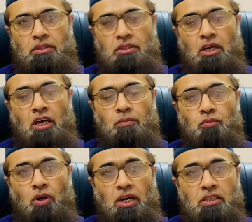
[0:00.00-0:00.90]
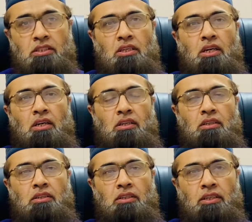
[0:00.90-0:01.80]
चार पॉइंट्स का
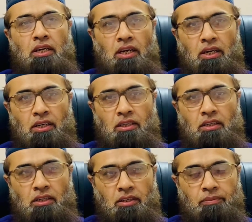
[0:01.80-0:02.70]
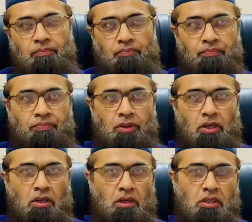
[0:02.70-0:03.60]
ख्याल रखना है
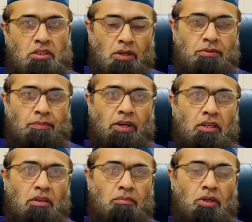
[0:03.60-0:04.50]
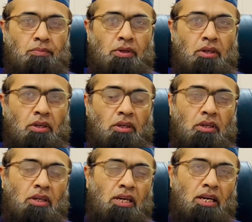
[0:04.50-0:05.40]
सबसे पहले नंबर पे
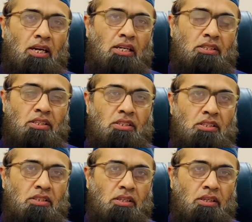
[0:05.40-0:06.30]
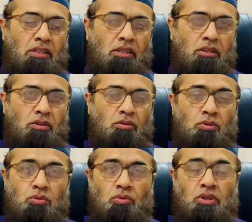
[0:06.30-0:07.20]
ऐसी चीज़ें जो
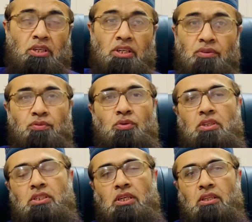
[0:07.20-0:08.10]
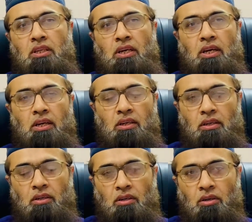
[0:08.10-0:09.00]
उसको डी फोकस करती हैं
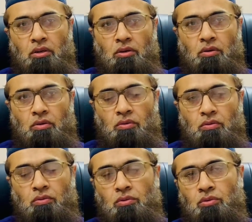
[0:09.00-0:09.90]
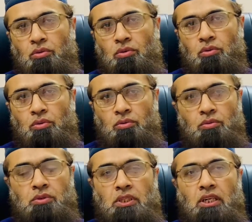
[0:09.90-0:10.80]
उनको
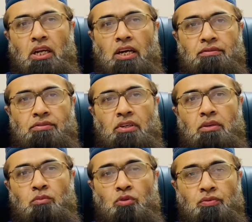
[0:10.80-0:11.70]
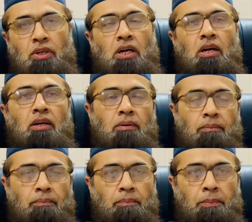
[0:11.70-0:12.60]
उसकी लाइफ से रिमूव करना है
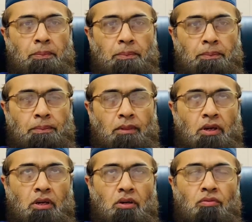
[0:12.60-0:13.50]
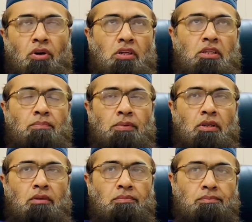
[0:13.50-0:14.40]
फॉर एग्ज़ाम्पल